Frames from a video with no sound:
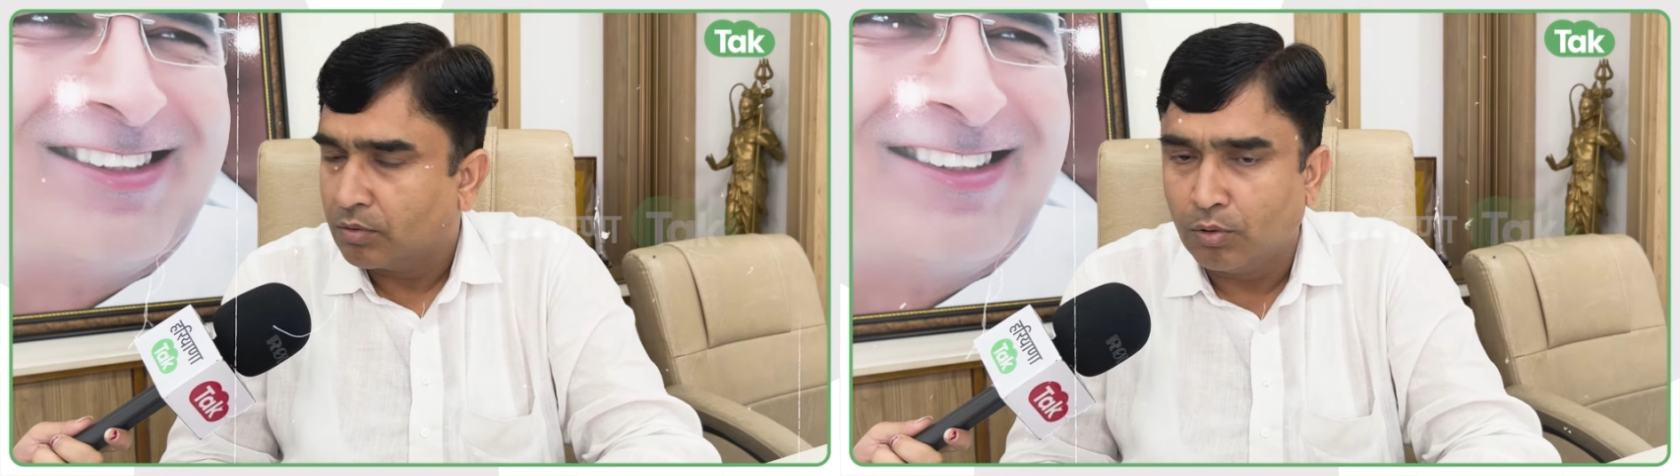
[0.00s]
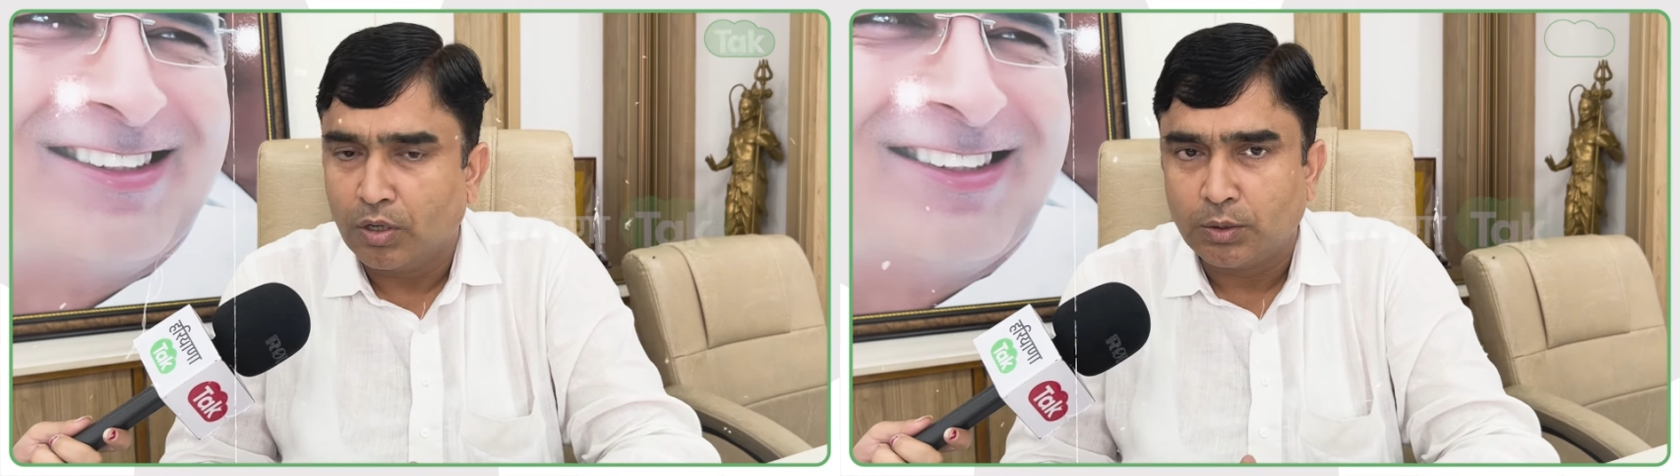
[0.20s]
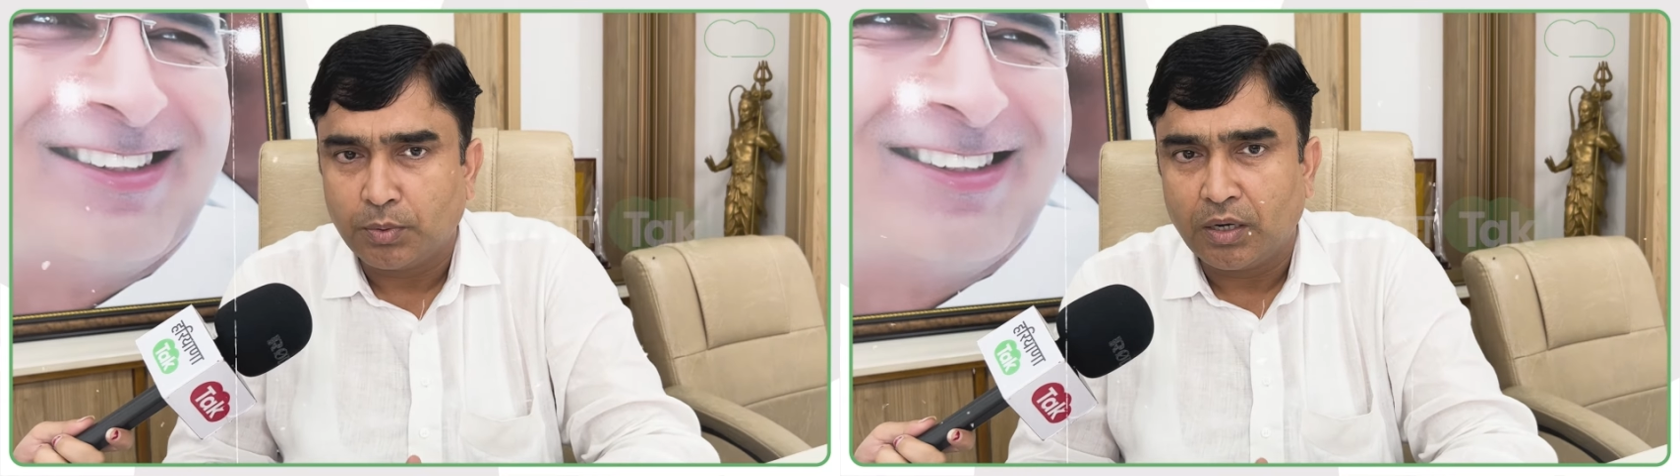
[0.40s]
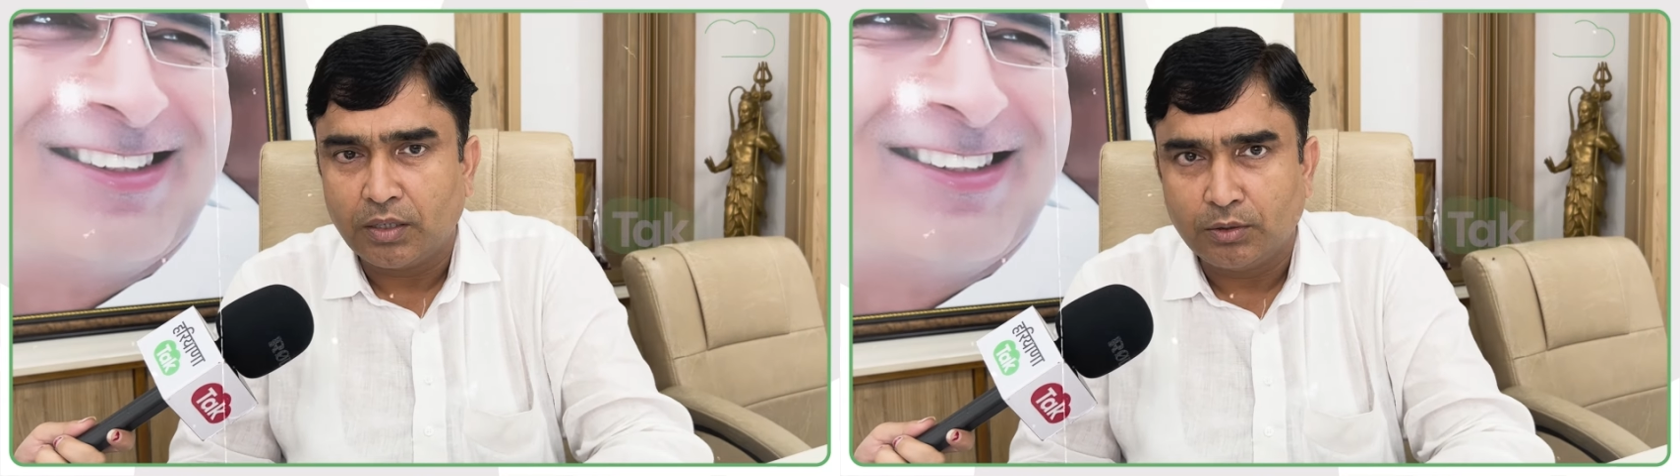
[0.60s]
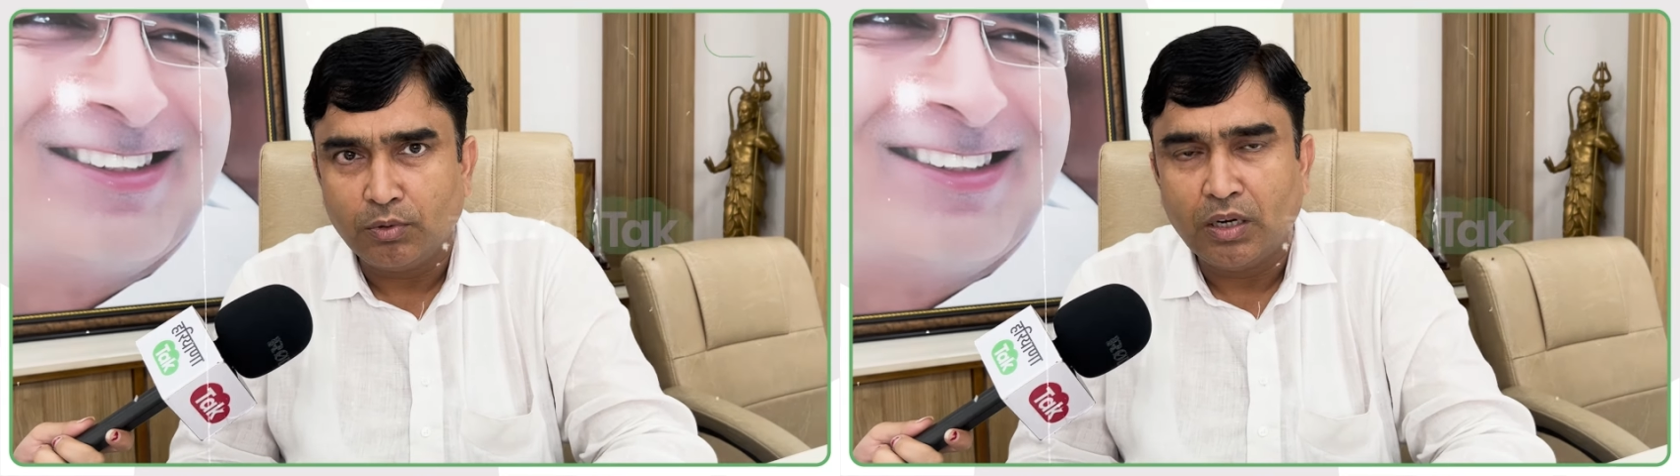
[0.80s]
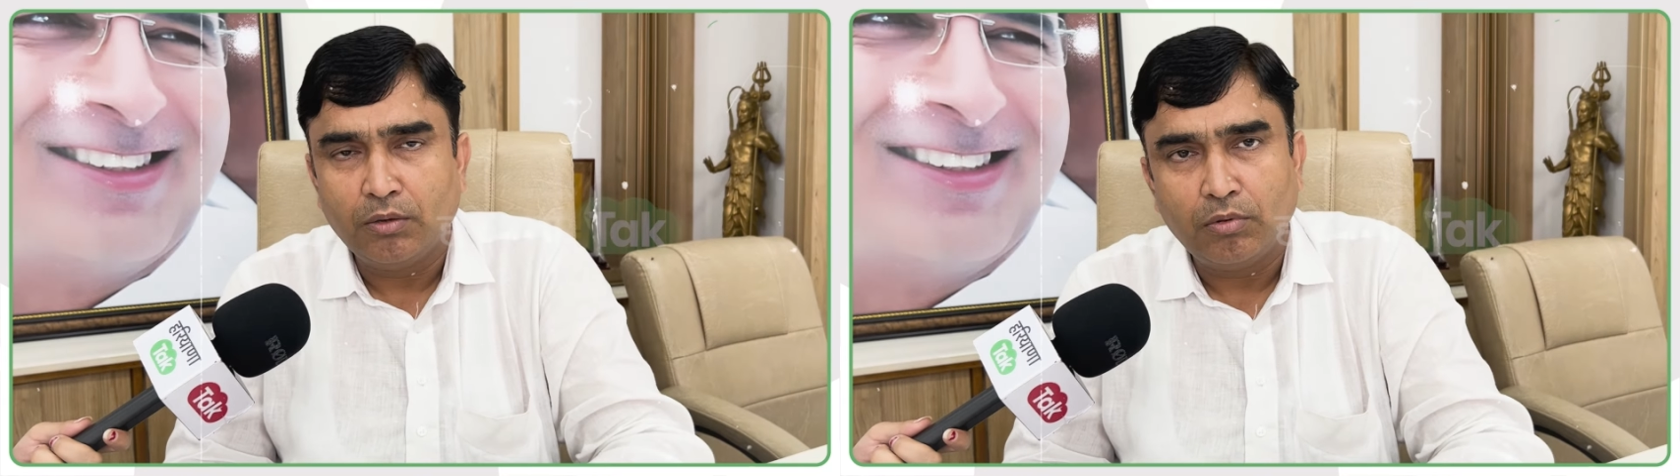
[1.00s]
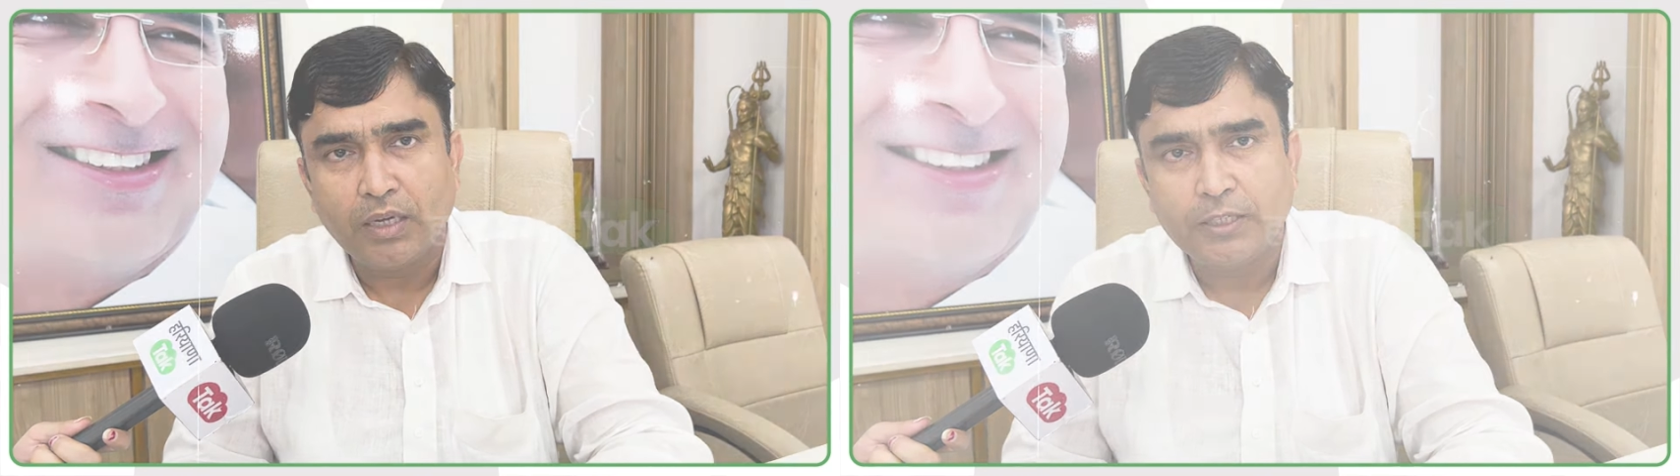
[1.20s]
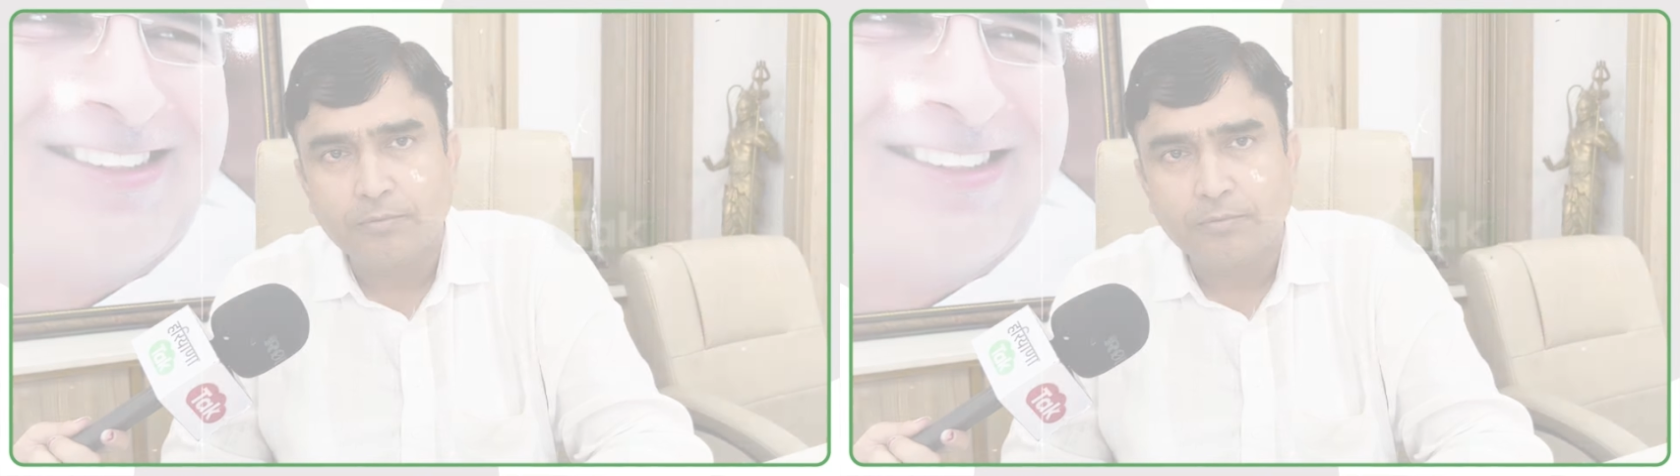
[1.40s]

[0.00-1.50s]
कांग्रेस पार्टी ज्वाइन करवाई